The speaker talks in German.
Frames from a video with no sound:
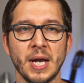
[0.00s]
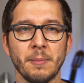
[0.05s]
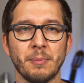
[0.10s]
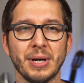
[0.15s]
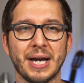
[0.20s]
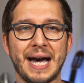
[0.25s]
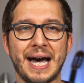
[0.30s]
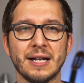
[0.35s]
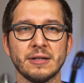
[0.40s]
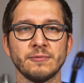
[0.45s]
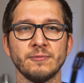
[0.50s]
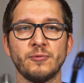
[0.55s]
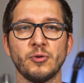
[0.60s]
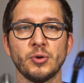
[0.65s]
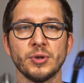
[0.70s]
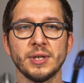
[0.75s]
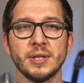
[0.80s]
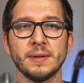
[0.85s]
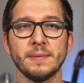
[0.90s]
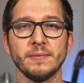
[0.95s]
Beraten
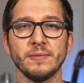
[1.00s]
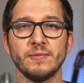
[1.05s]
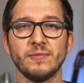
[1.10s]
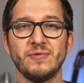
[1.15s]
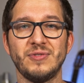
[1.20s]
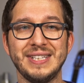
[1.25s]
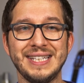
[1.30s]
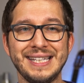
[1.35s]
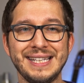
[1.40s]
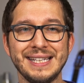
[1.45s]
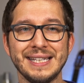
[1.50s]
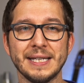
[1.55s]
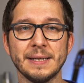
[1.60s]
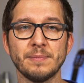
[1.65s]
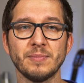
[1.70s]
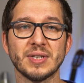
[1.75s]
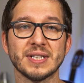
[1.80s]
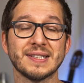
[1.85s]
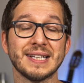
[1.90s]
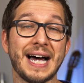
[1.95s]
wurde, wie
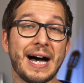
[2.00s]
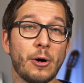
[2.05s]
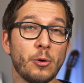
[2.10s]
eben das